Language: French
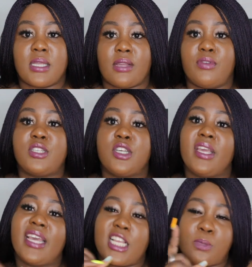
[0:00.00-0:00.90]
mère. Ça veut dire
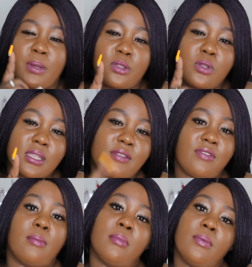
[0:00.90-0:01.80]
qu'il respecte cette
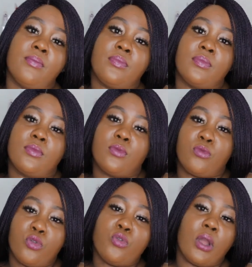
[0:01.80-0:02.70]
femme
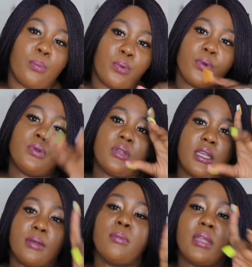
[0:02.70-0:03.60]
vous voit un peu.
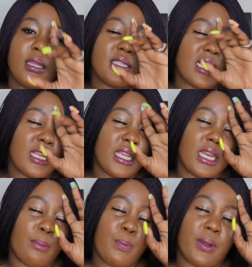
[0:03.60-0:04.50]
Et, et,
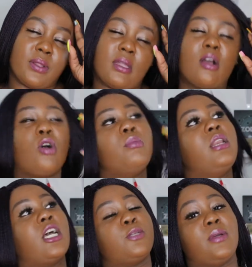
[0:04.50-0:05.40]
la plupart du temps, comme
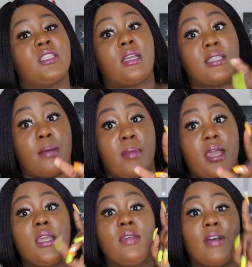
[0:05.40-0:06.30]
il respecte sa
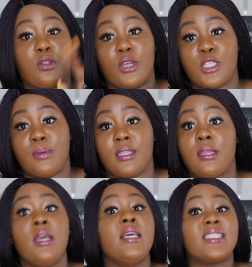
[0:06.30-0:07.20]
mère, il va te
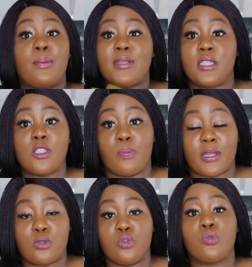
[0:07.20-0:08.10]
respecter. C'est pas ce qui se
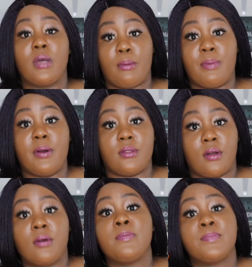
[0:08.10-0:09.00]
passe toujours, mais la plupart du
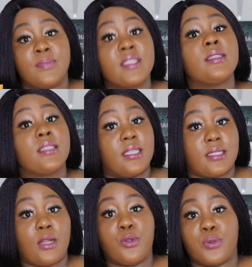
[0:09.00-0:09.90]
temps, c'est
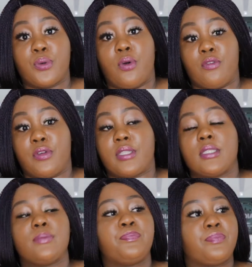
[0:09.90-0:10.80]
ça le truc en
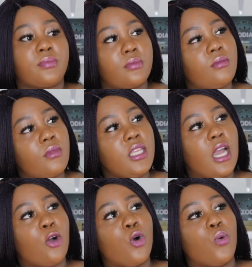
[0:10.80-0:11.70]
fait. Il y
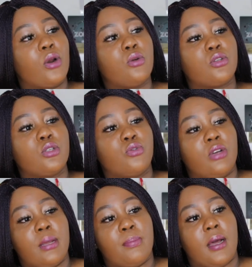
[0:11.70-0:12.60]
a encore quoi d'autre que je
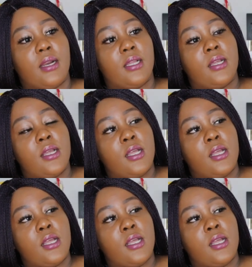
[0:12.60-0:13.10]
voulais parler